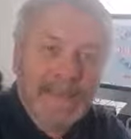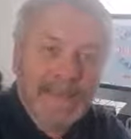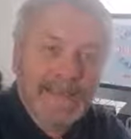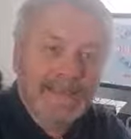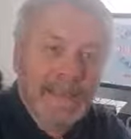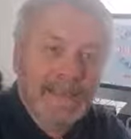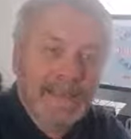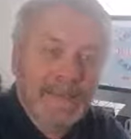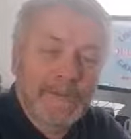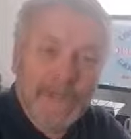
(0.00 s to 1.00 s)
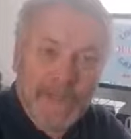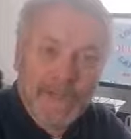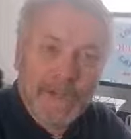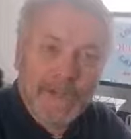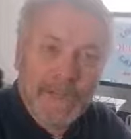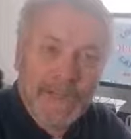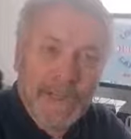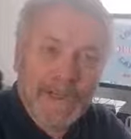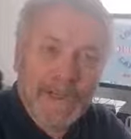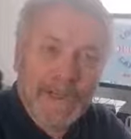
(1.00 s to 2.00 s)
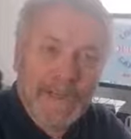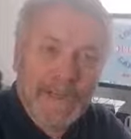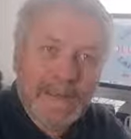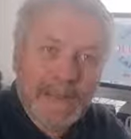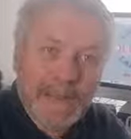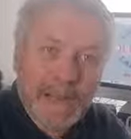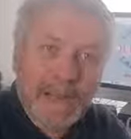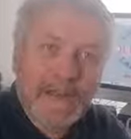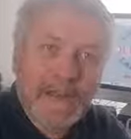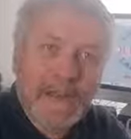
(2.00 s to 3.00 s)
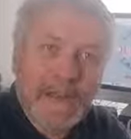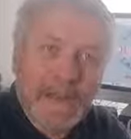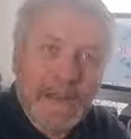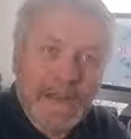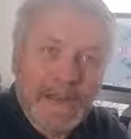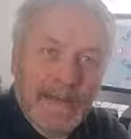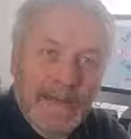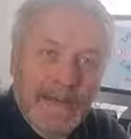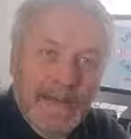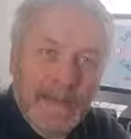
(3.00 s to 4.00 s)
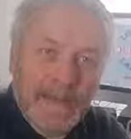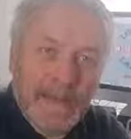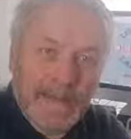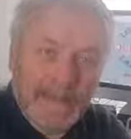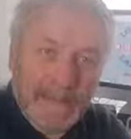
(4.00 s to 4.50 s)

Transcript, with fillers: dass man, und ich habe es schon beschrieben und berichtet, in Bergamo äh, gibt es